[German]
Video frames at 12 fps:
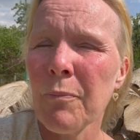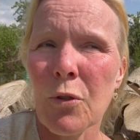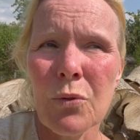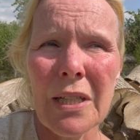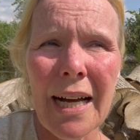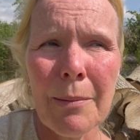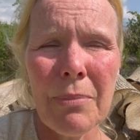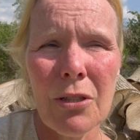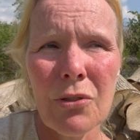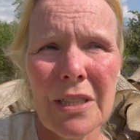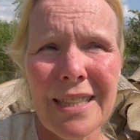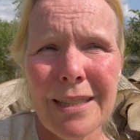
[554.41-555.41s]
und habe
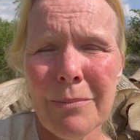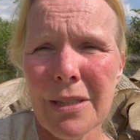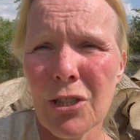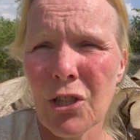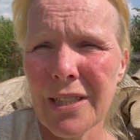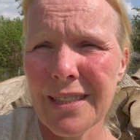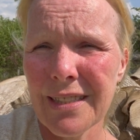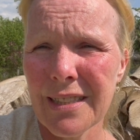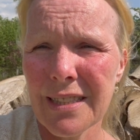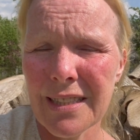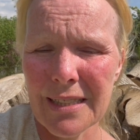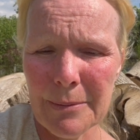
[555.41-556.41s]
auch nicht immer
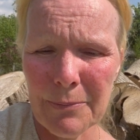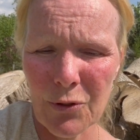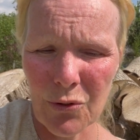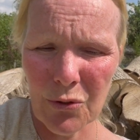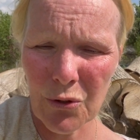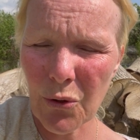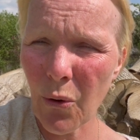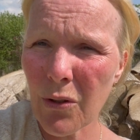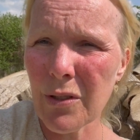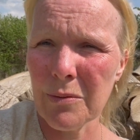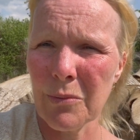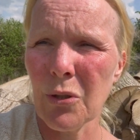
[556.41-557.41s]
ständig ähm, so einen
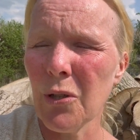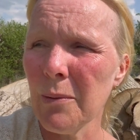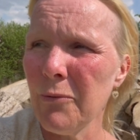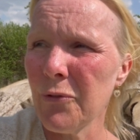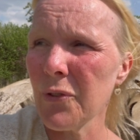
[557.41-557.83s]
Druck im Kopf.